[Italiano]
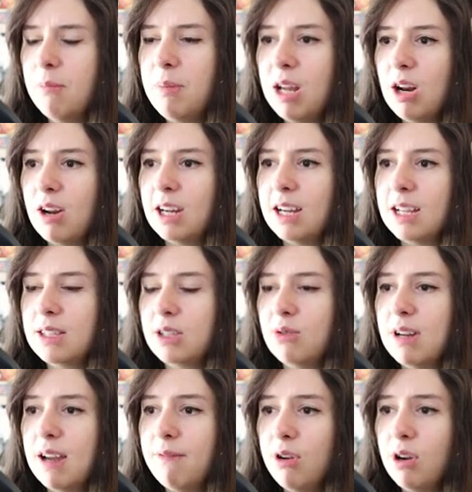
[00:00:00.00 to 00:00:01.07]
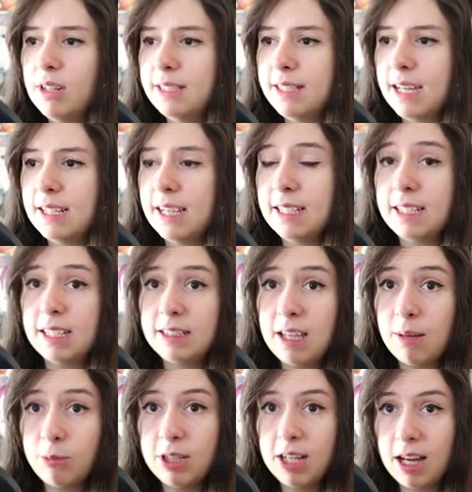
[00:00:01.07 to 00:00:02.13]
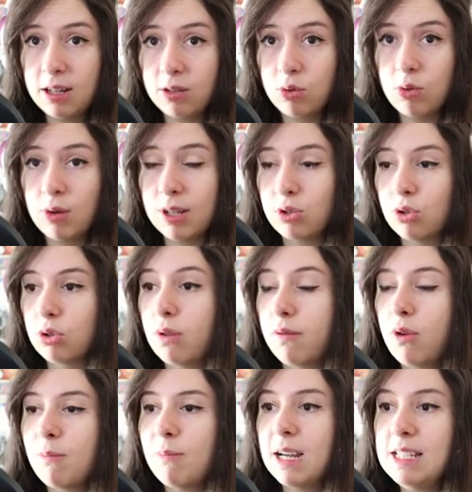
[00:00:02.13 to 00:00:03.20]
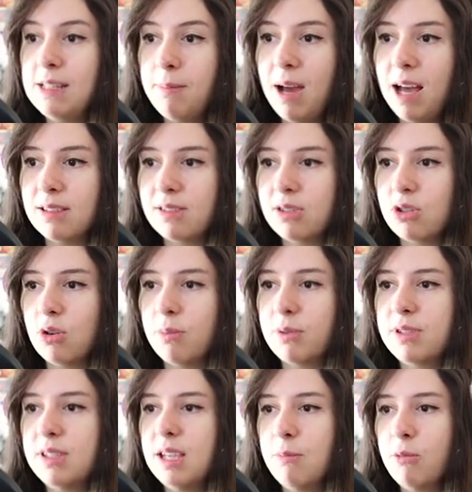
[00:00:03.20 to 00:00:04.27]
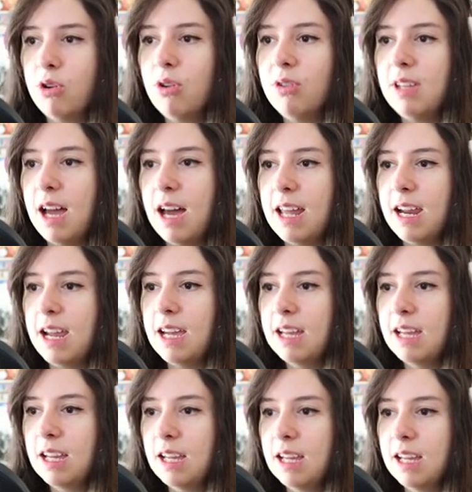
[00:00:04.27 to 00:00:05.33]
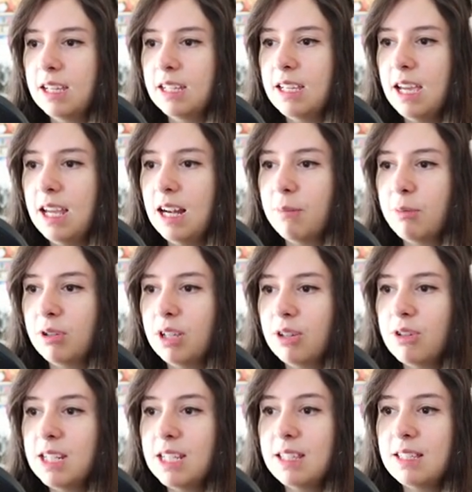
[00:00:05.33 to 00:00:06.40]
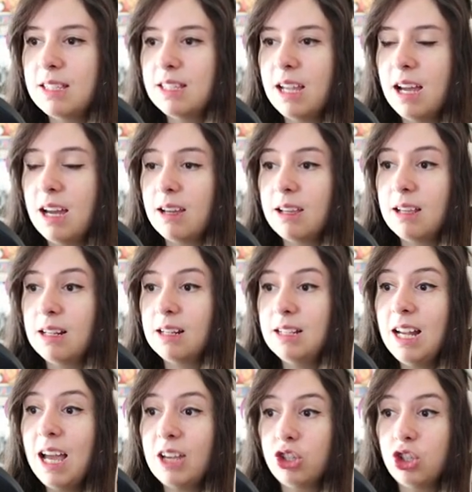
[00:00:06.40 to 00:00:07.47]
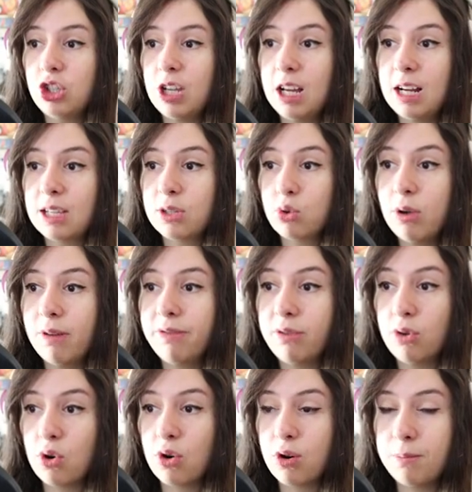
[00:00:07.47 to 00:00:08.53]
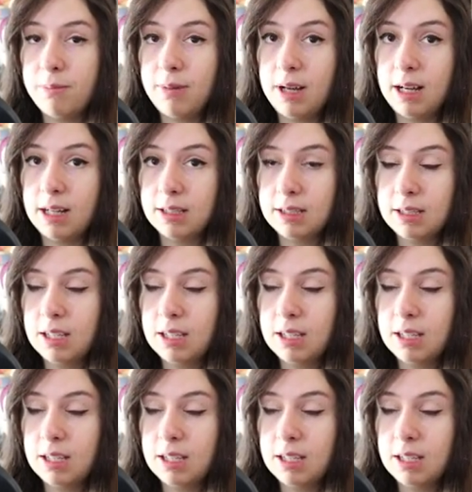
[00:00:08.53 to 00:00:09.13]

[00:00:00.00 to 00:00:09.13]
Però ragazzi, una volta che cadiamo in acqua sotto forma di masso, possiamo notare che la protagonista lascia la sua forma